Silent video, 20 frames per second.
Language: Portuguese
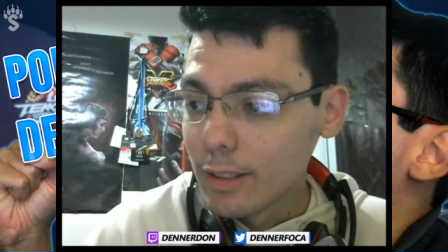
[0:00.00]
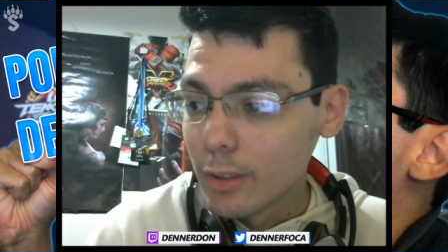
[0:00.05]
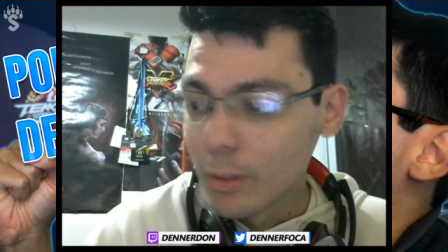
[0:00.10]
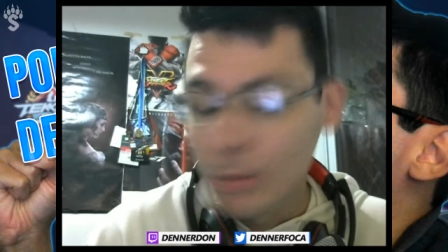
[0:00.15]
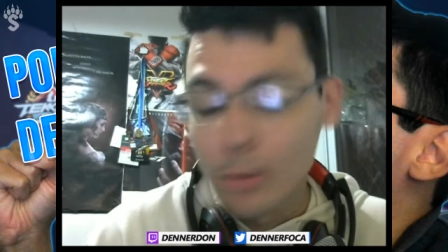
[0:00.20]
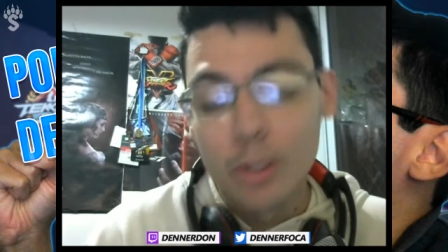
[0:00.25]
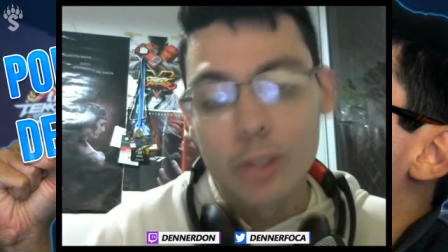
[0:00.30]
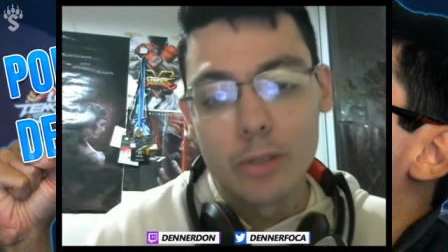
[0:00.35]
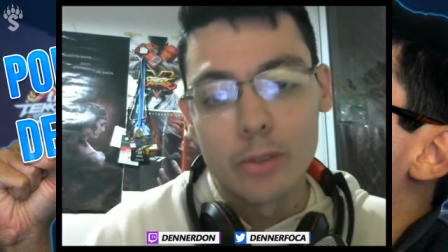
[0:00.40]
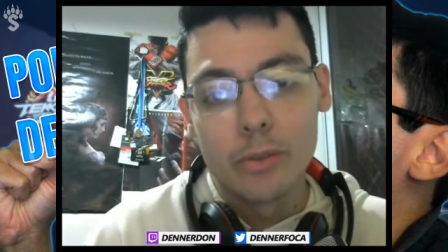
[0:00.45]

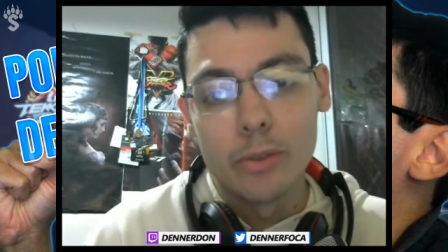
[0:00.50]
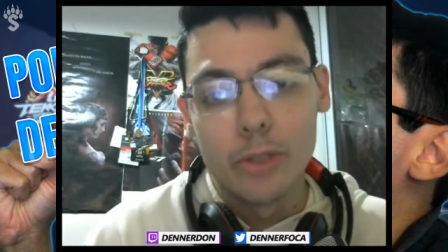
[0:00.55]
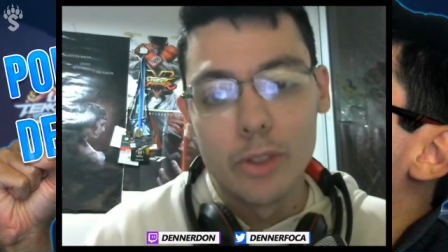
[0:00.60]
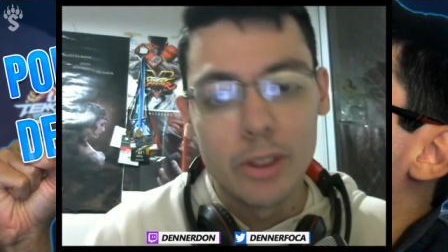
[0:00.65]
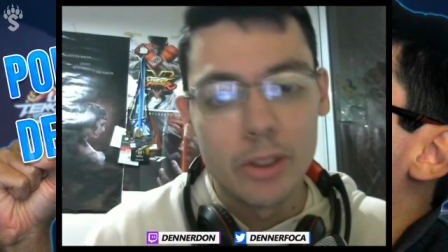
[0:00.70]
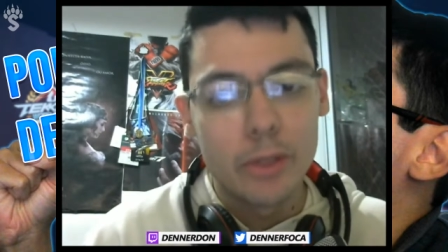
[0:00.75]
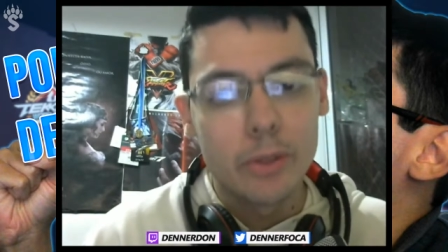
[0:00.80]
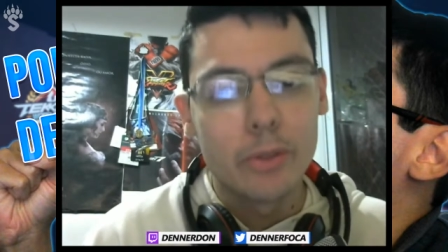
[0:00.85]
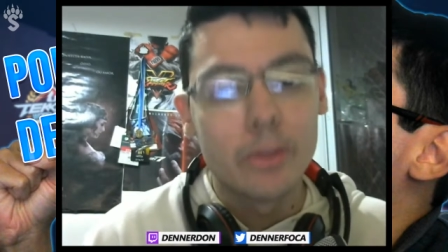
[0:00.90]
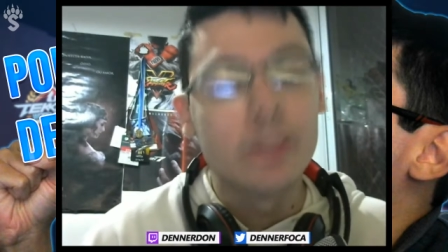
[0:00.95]
eu gosto
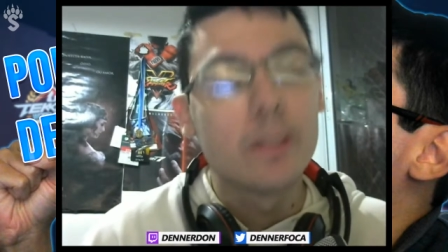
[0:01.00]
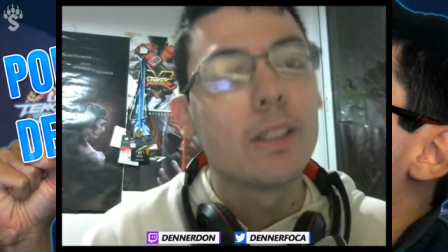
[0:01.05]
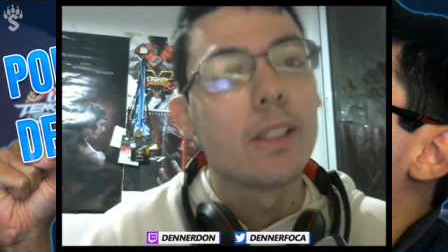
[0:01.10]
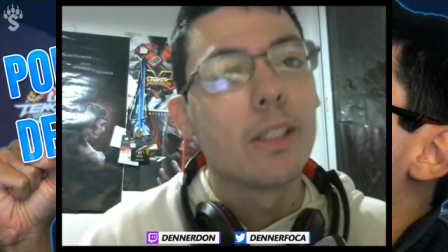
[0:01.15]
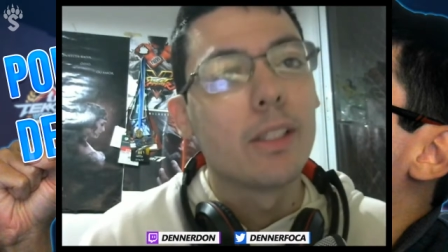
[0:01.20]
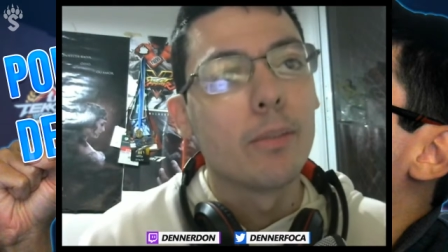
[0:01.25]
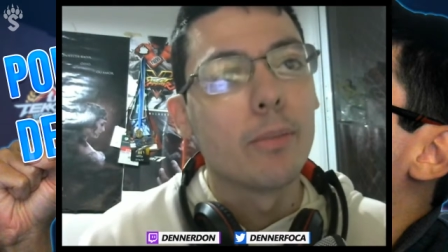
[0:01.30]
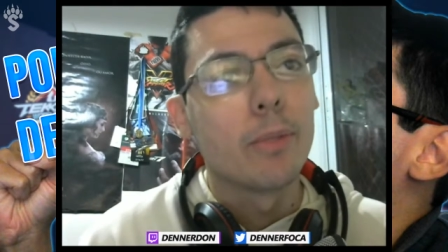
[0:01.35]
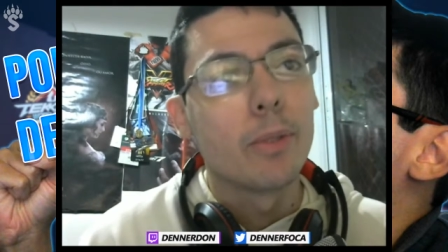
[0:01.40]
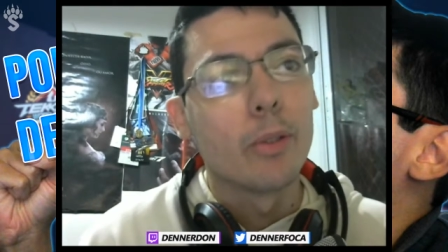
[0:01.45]
disso,
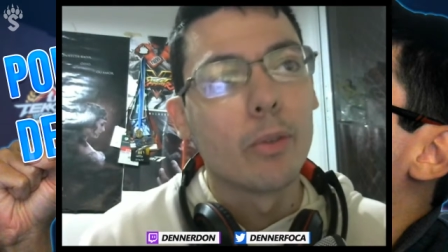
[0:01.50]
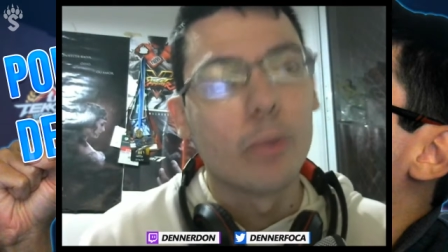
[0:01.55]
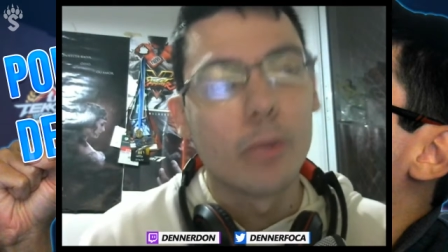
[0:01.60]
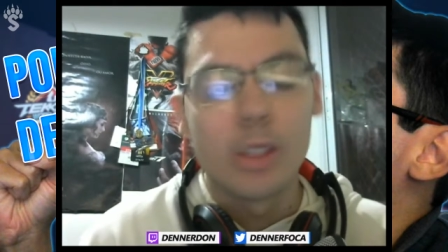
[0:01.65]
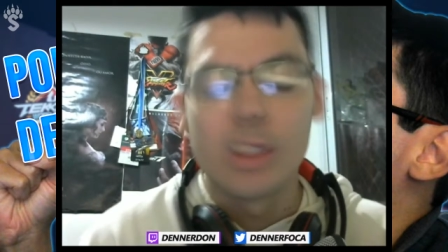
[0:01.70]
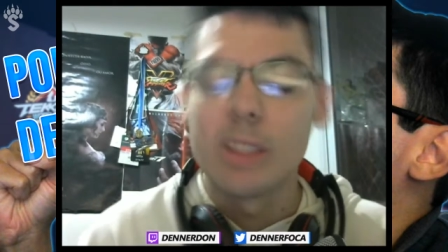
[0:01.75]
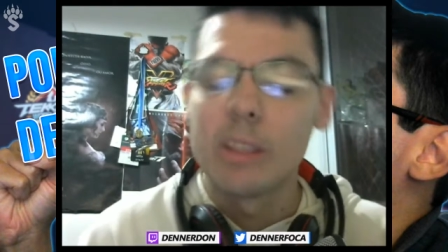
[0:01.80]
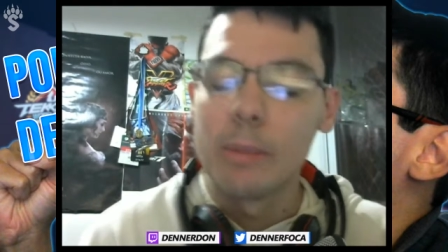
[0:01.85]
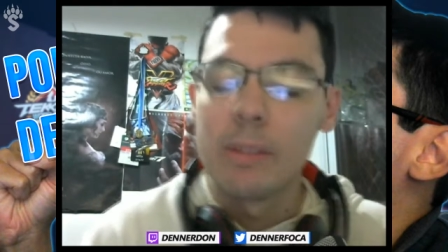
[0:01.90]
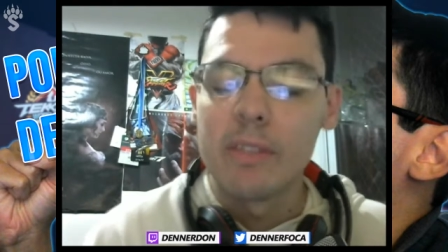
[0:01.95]
porque eu não
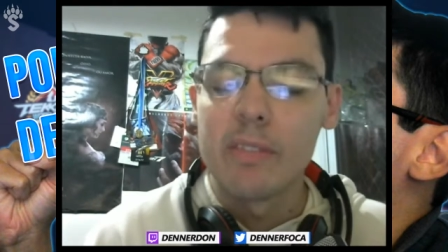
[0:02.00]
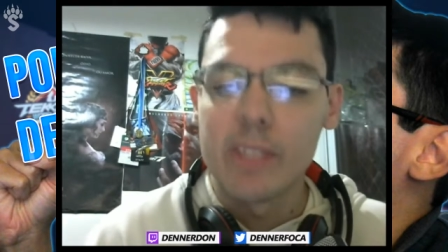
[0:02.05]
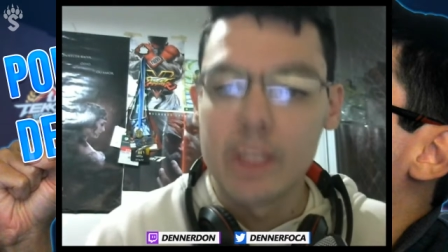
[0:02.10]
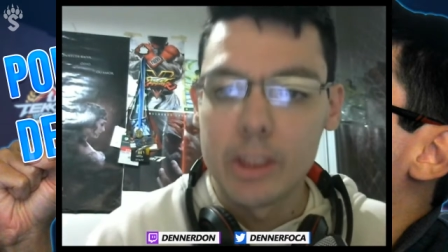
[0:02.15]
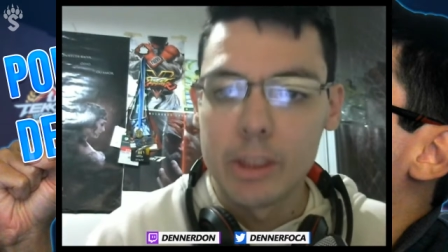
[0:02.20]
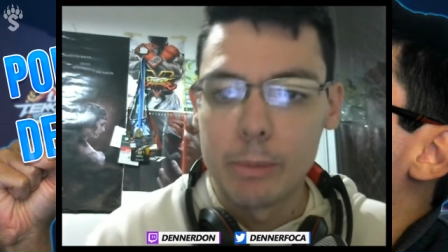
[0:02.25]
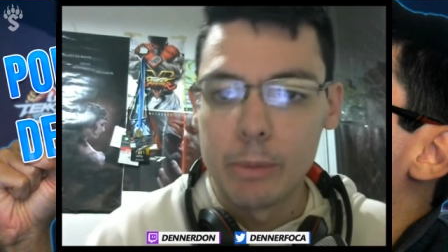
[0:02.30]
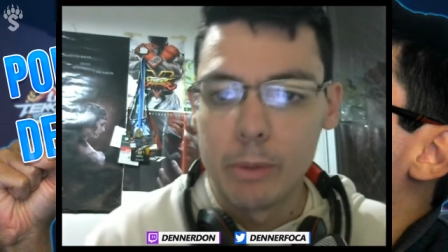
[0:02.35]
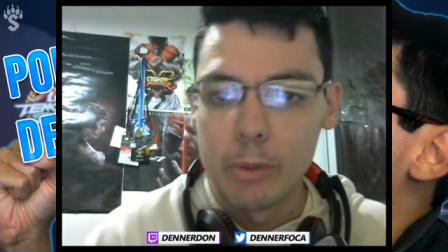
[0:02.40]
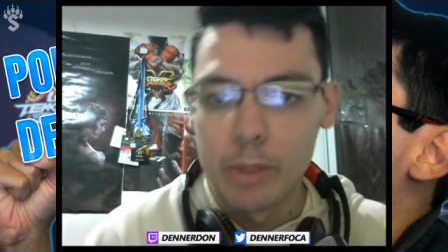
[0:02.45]
gosto também de ficar
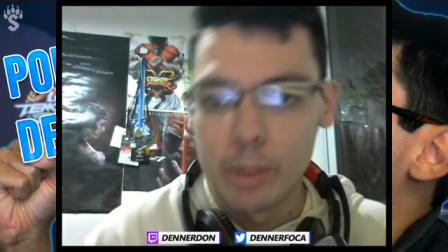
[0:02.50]
chamando